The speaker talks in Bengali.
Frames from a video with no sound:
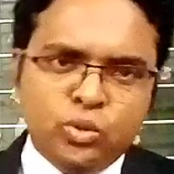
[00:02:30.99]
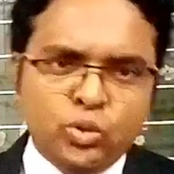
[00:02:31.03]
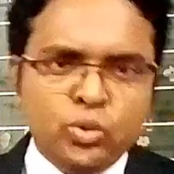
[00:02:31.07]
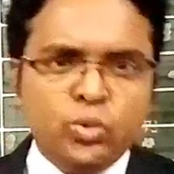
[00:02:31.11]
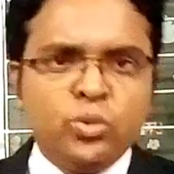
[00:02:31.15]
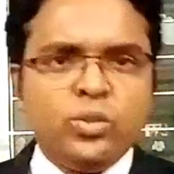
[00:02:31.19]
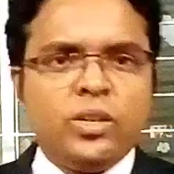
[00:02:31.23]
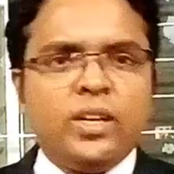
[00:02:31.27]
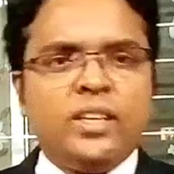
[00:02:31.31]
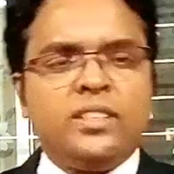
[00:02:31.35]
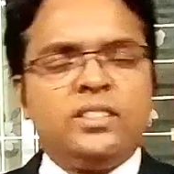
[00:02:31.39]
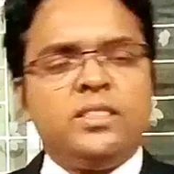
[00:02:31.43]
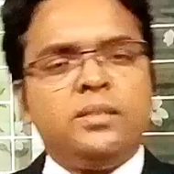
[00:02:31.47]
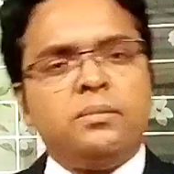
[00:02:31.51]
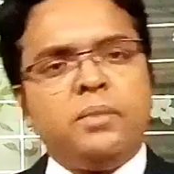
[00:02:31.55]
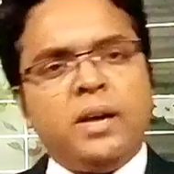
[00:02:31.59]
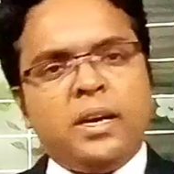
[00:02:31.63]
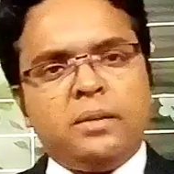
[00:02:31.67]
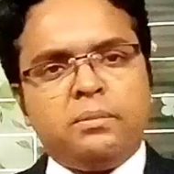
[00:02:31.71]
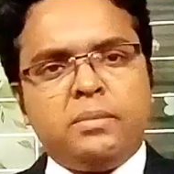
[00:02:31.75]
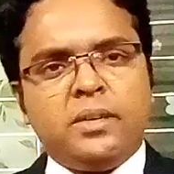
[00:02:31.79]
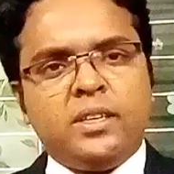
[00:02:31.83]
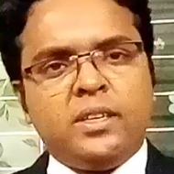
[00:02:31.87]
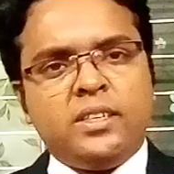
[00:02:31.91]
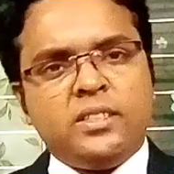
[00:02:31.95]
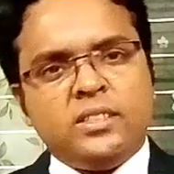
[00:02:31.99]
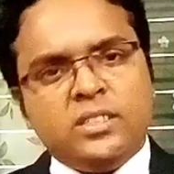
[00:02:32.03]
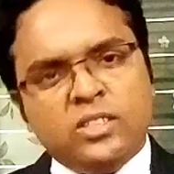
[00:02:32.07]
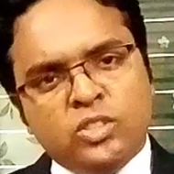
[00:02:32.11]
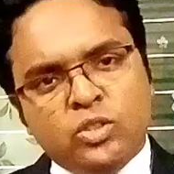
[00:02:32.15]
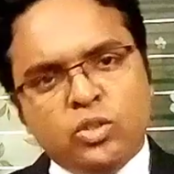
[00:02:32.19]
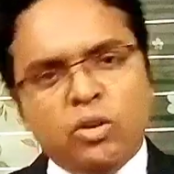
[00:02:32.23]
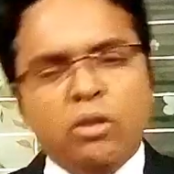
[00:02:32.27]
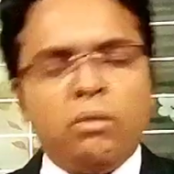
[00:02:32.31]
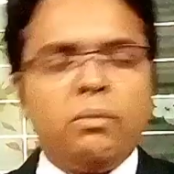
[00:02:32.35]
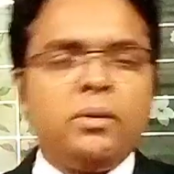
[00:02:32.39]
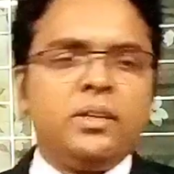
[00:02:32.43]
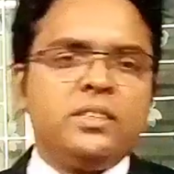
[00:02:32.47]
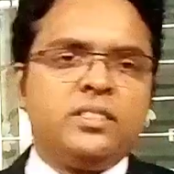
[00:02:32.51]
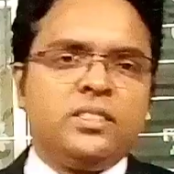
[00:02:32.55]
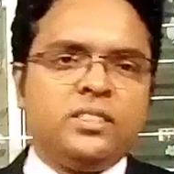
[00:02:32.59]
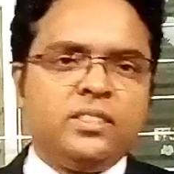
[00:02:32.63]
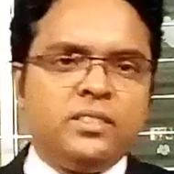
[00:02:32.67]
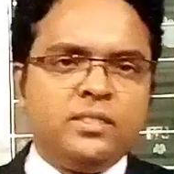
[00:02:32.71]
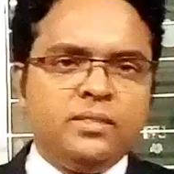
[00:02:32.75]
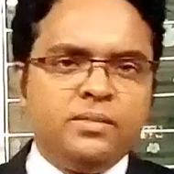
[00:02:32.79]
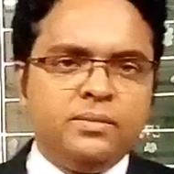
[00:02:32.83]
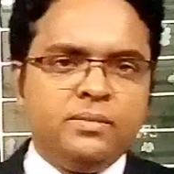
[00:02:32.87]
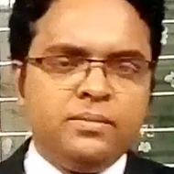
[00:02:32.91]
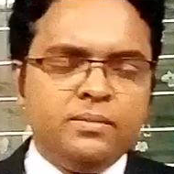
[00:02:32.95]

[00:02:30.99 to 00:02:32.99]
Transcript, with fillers: চোর আছে বাটপার আছে সব আছে